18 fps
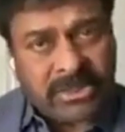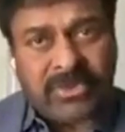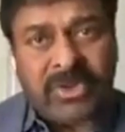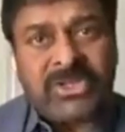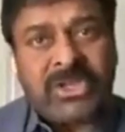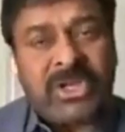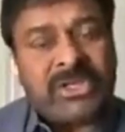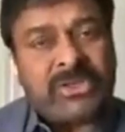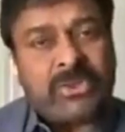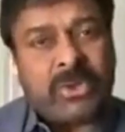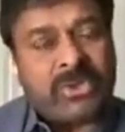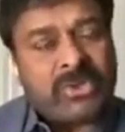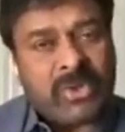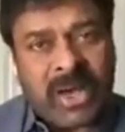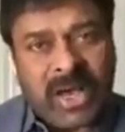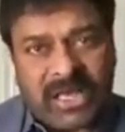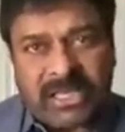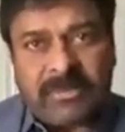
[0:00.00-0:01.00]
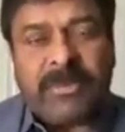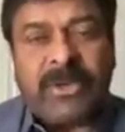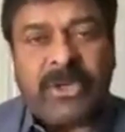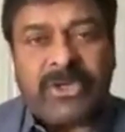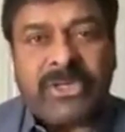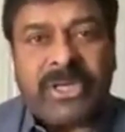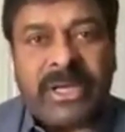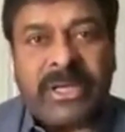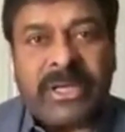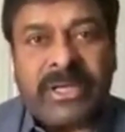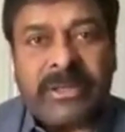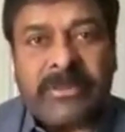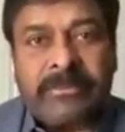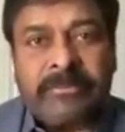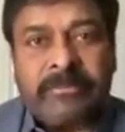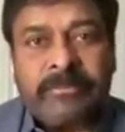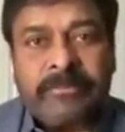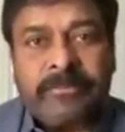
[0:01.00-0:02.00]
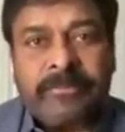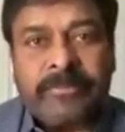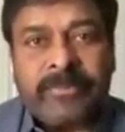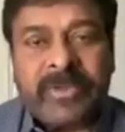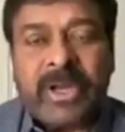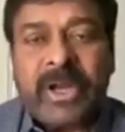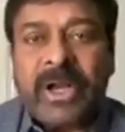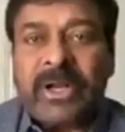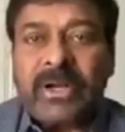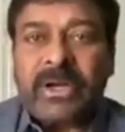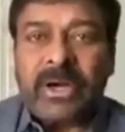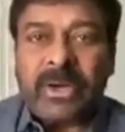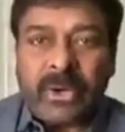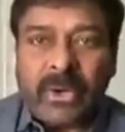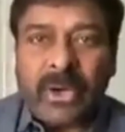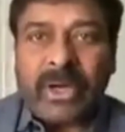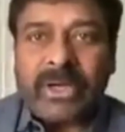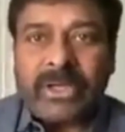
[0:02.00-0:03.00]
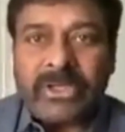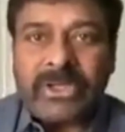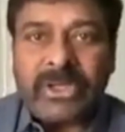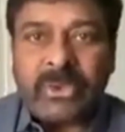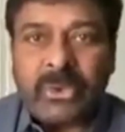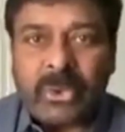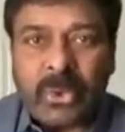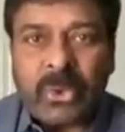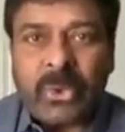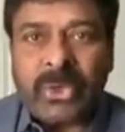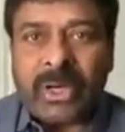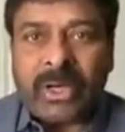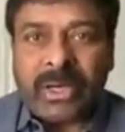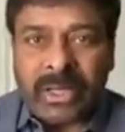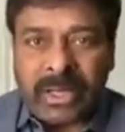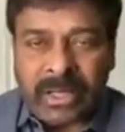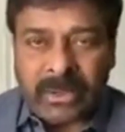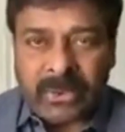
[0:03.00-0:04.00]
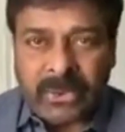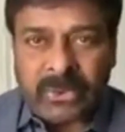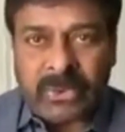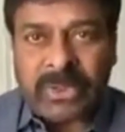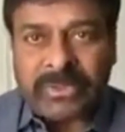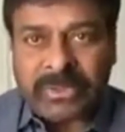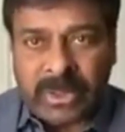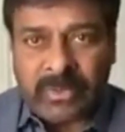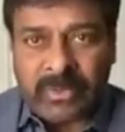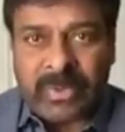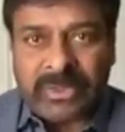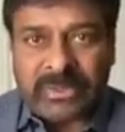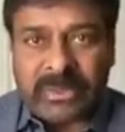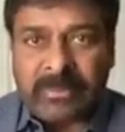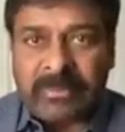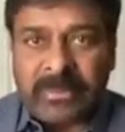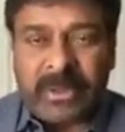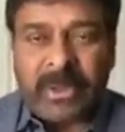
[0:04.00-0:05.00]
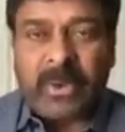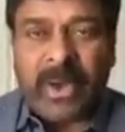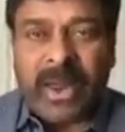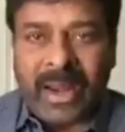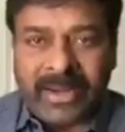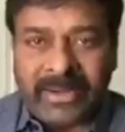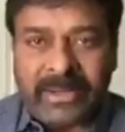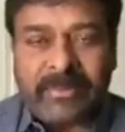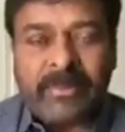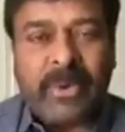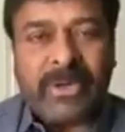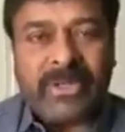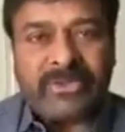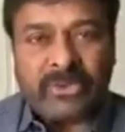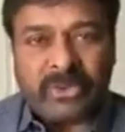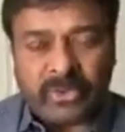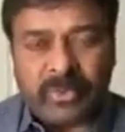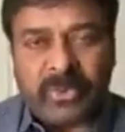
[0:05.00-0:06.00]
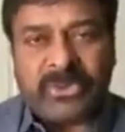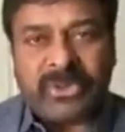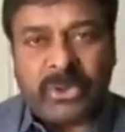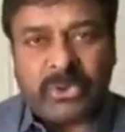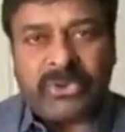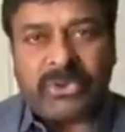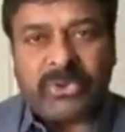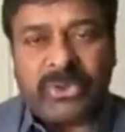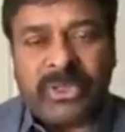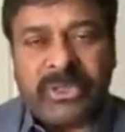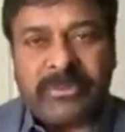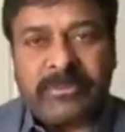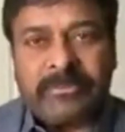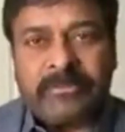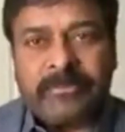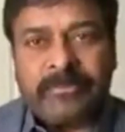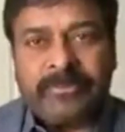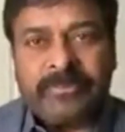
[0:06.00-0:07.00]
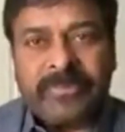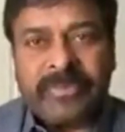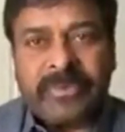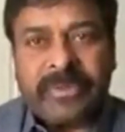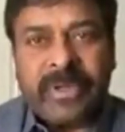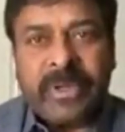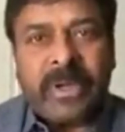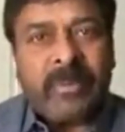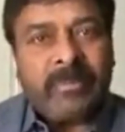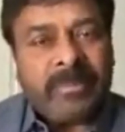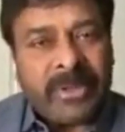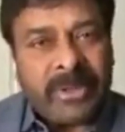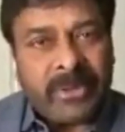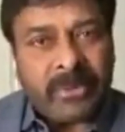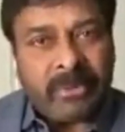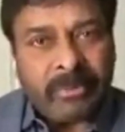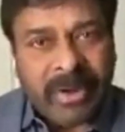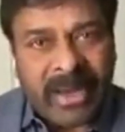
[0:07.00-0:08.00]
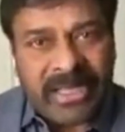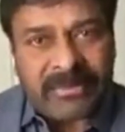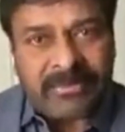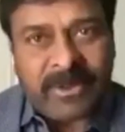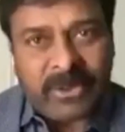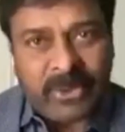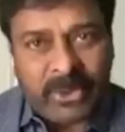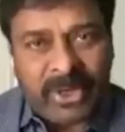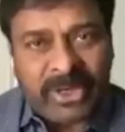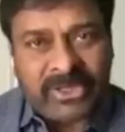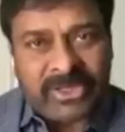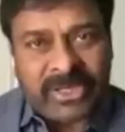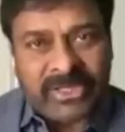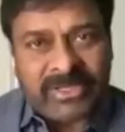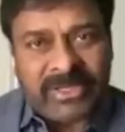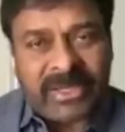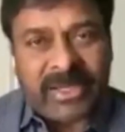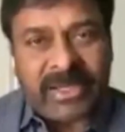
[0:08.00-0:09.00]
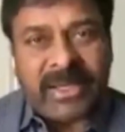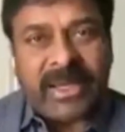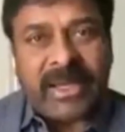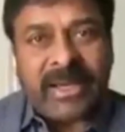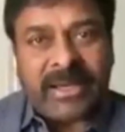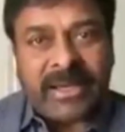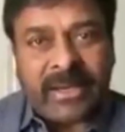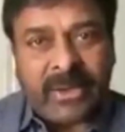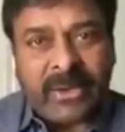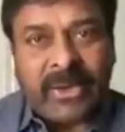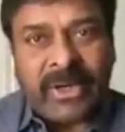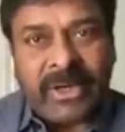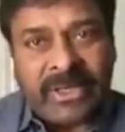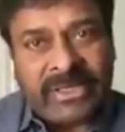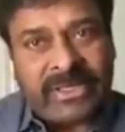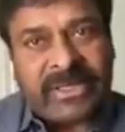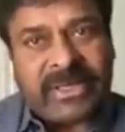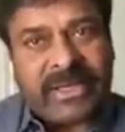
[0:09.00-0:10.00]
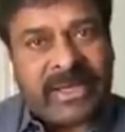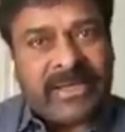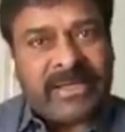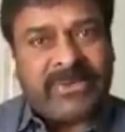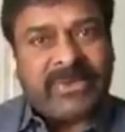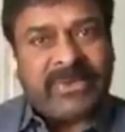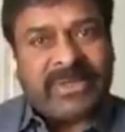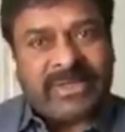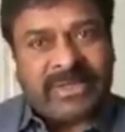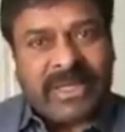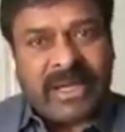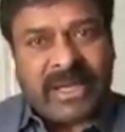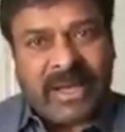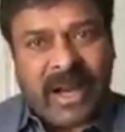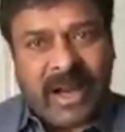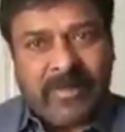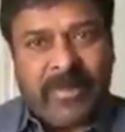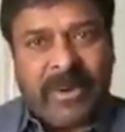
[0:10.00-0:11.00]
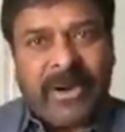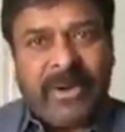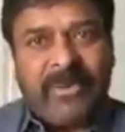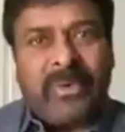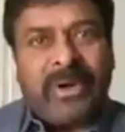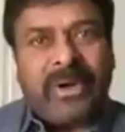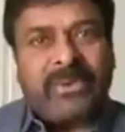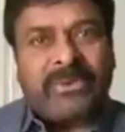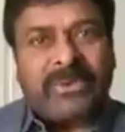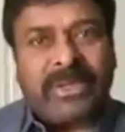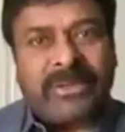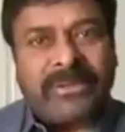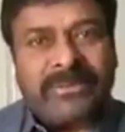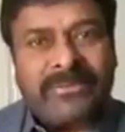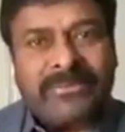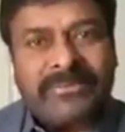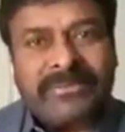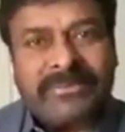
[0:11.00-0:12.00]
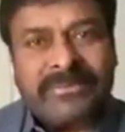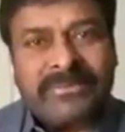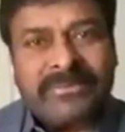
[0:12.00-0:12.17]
సత్వర చికిత్స కోసం హాస్పిటల్ చేరండి కరోనా నుంచి కోలుకున్న నెల రోజుల తర్వాత మీలో యాంటీబాడీస్ ఉత్పత్తి అవుతుంటాయి మీరు ప్లాస్మా డొనేట్ చేస్తే కరోనా నుంచి కనీసం ఇద్దరిని కాపాడిన వాళ్ళు అవుతారు